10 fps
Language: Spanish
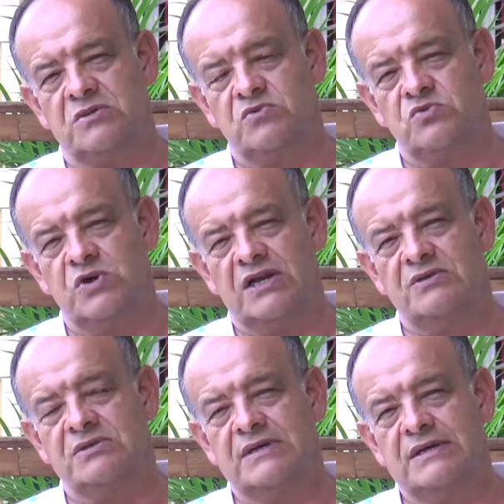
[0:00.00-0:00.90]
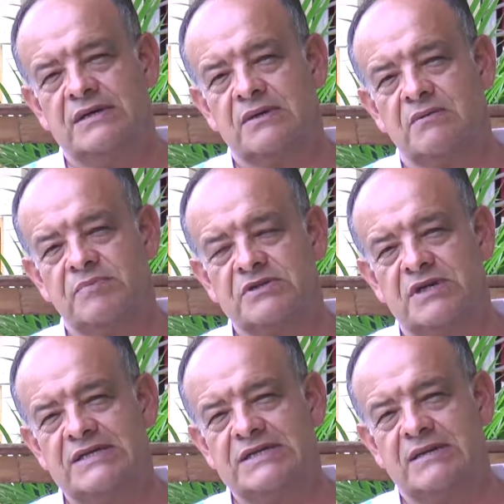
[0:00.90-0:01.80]
como usuarios, como
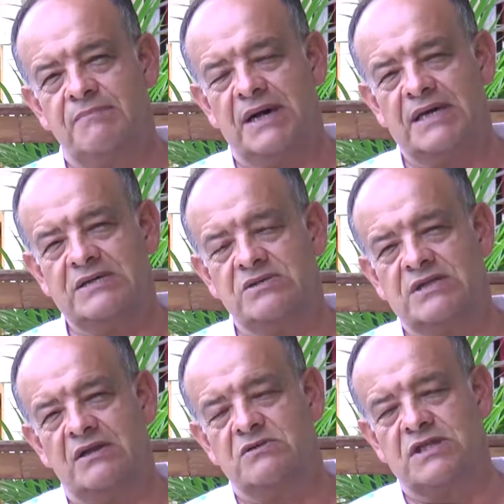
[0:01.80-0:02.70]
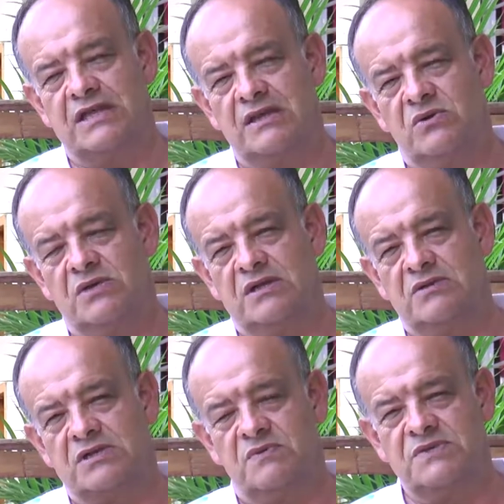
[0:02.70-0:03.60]
personas, para eso están los técnicos de
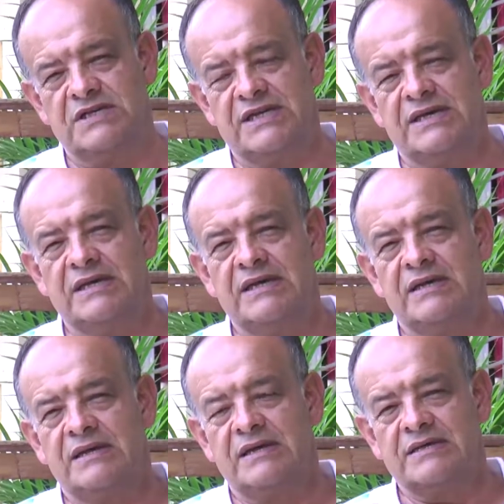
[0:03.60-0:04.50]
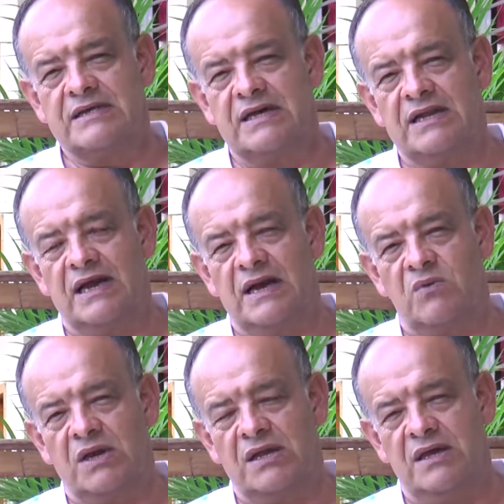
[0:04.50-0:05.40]
nuestra oficina, están a
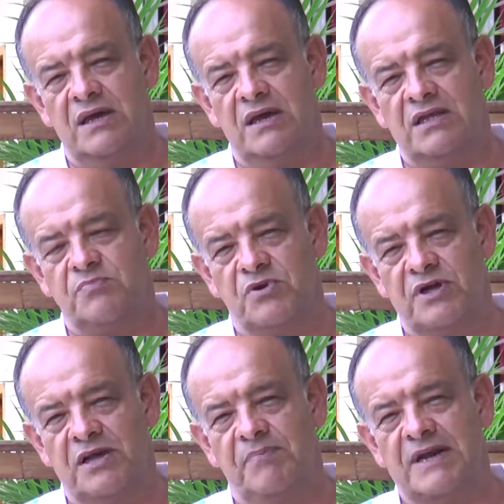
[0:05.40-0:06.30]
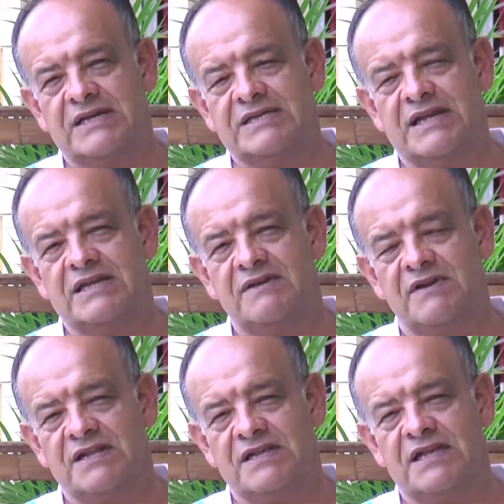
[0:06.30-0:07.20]
cualquier disponibles para hacer las
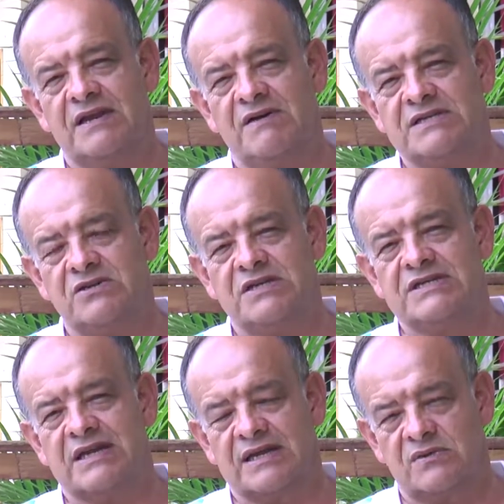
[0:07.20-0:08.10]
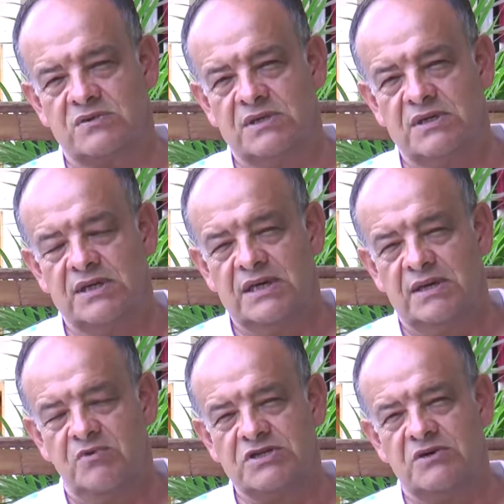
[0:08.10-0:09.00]
diferentes derivaciones y arreglos.
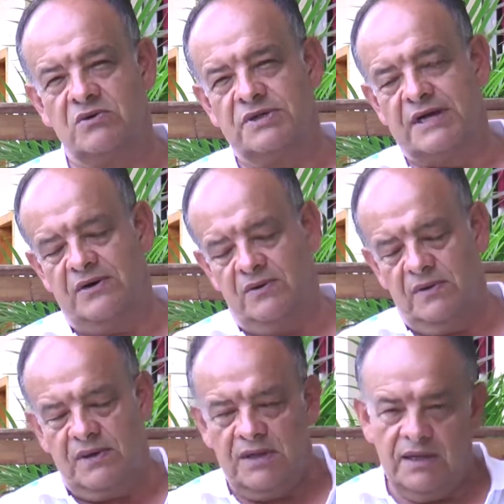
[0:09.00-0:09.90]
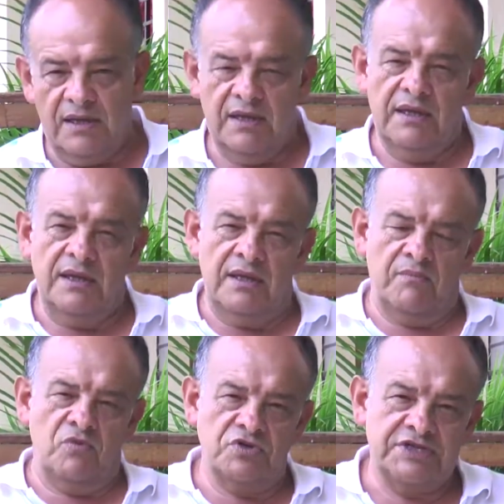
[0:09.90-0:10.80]
Hemos encontrado
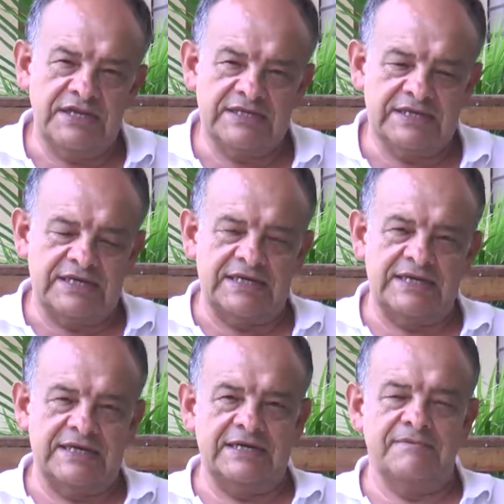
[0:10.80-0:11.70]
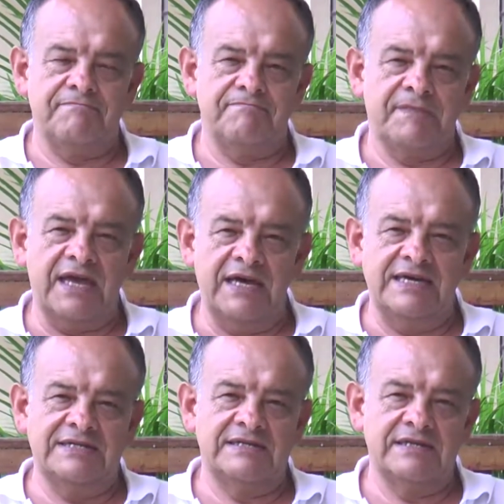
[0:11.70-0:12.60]
muchas eh,
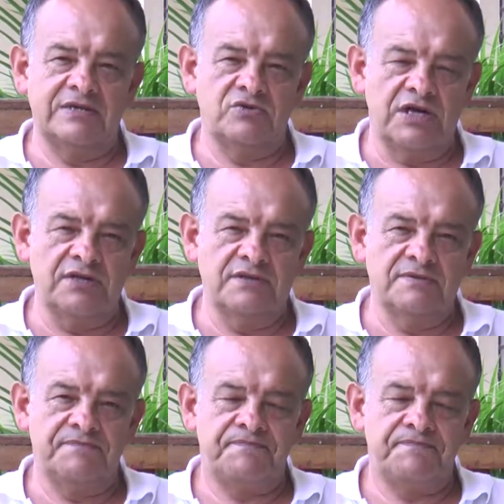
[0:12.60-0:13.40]
quejas de usuarios